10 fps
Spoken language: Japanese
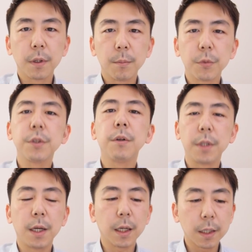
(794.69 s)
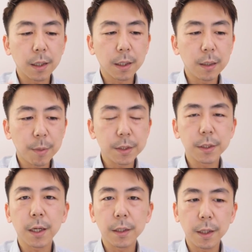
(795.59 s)
もちろんね明らかな間
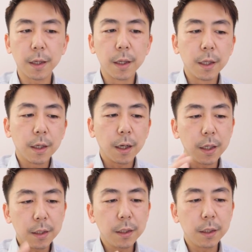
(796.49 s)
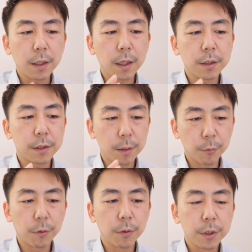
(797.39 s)
違いで相手に対して
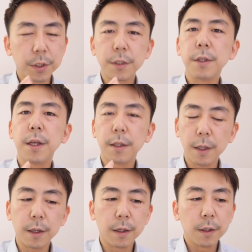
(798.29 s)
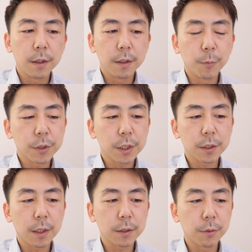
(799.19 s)
も失礼ででもしか
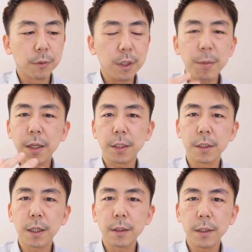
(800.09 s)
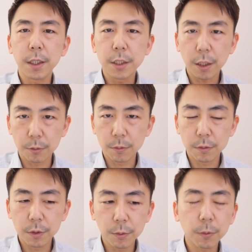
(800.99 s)
したらその意味が違ってきちゃうっ
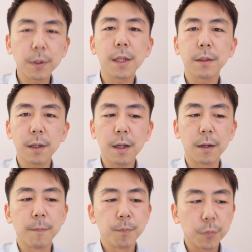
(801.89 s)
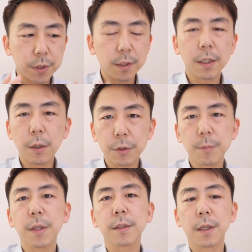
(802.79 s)
ていうことだったらもう絶対直
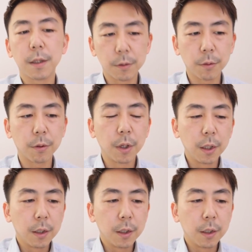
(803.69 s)
しますけれど